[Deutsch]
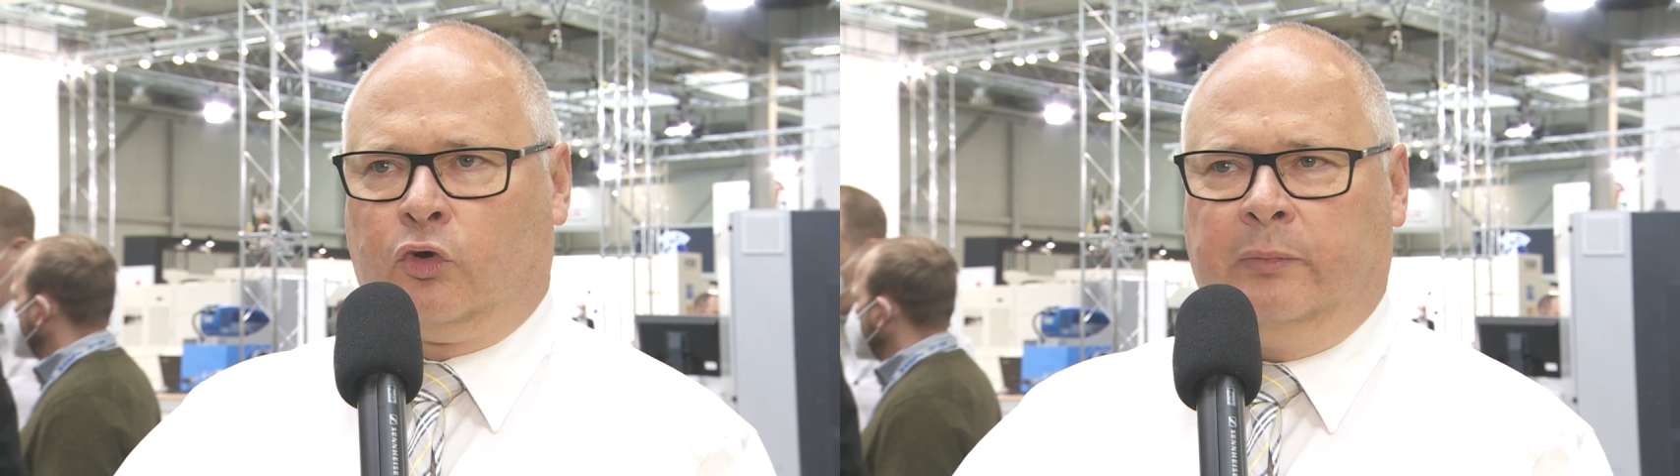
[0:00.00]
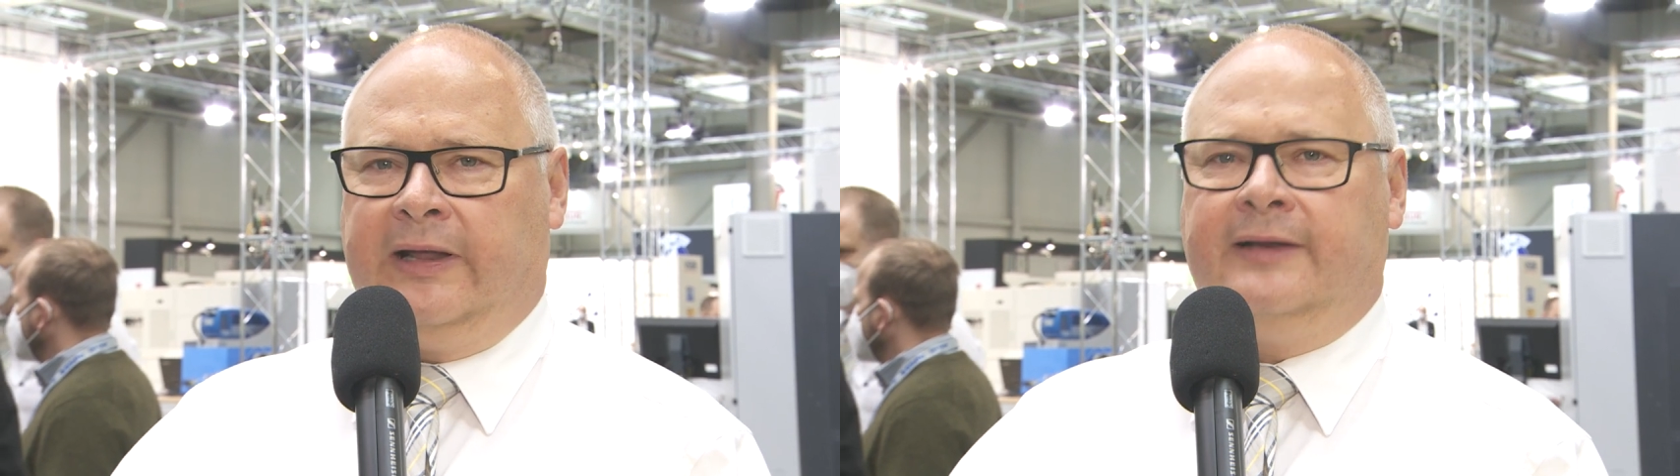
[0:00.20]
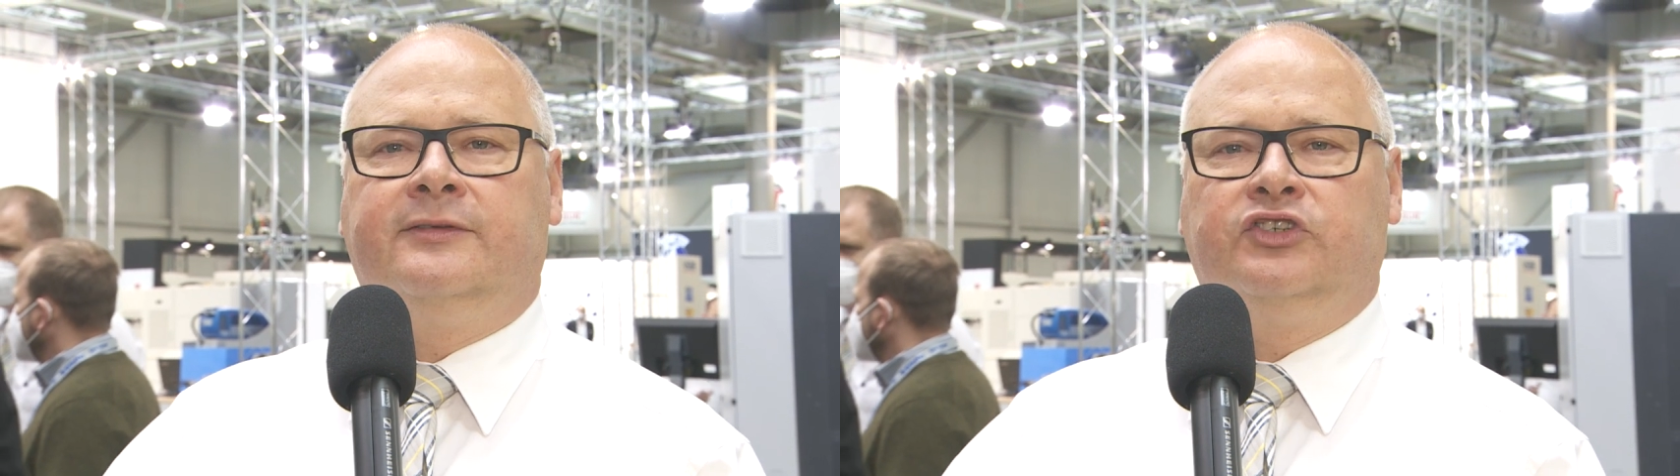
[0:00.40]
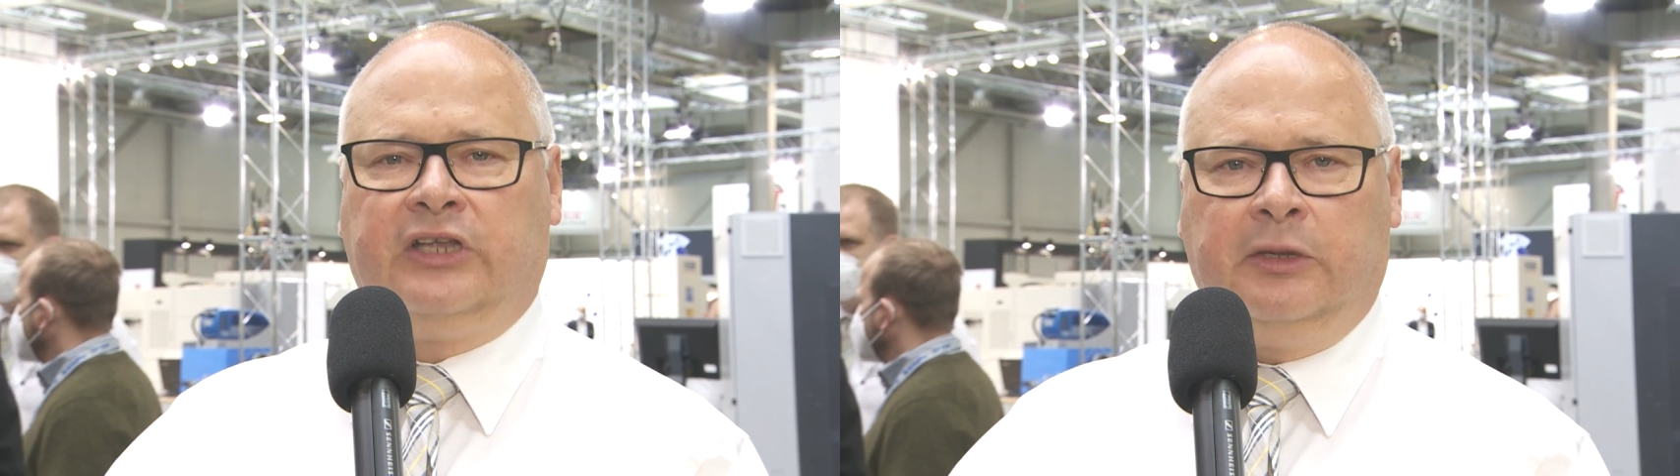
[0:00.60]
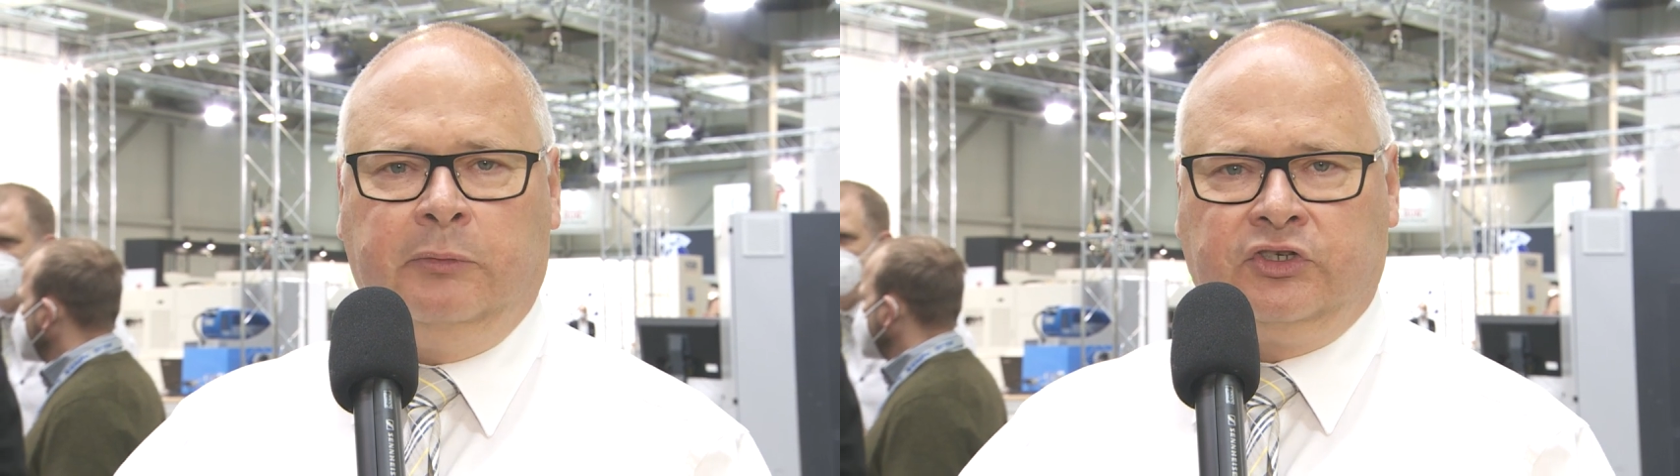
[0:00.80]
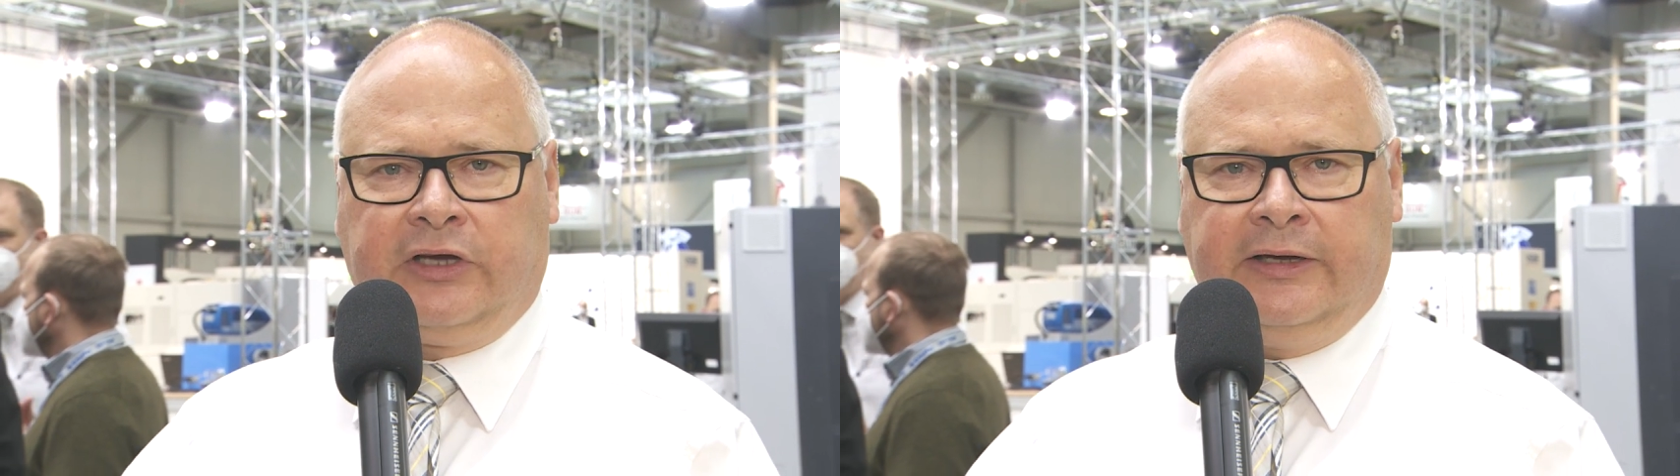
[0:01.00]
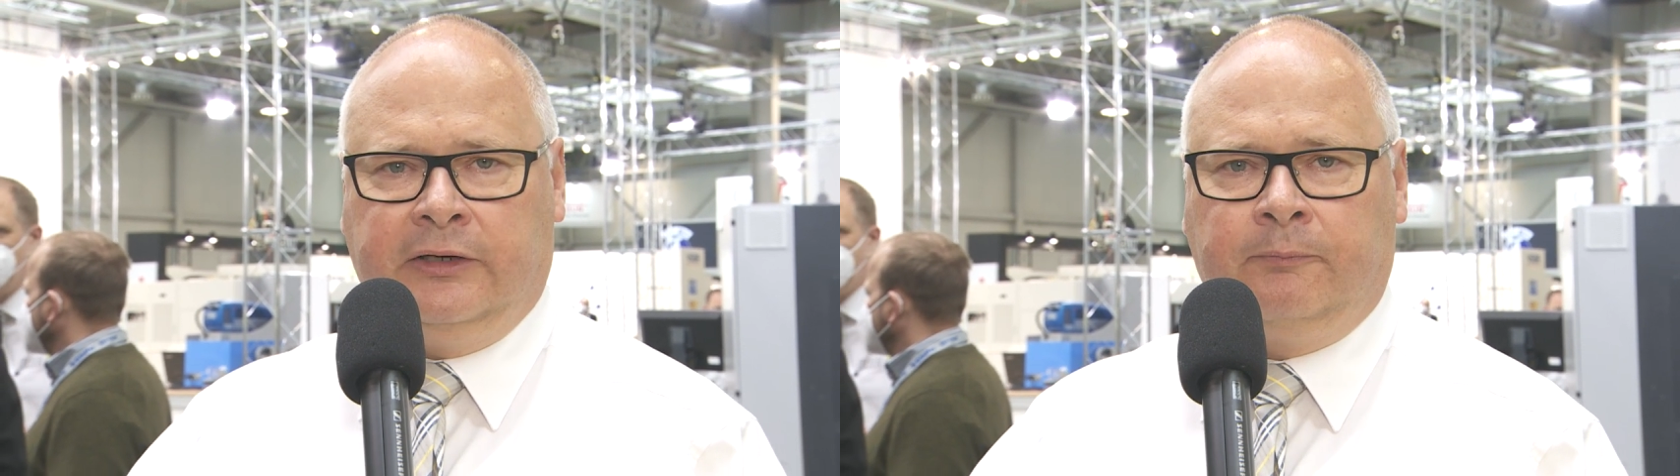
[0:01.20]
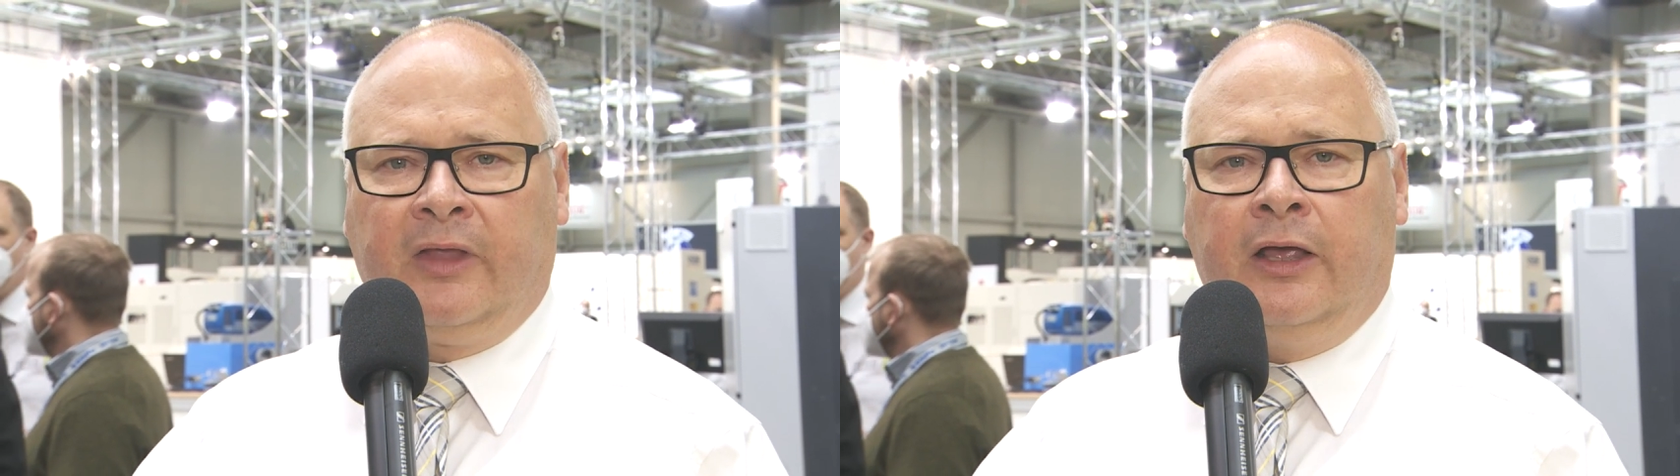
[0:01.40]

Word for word: komplettes System entscheiden,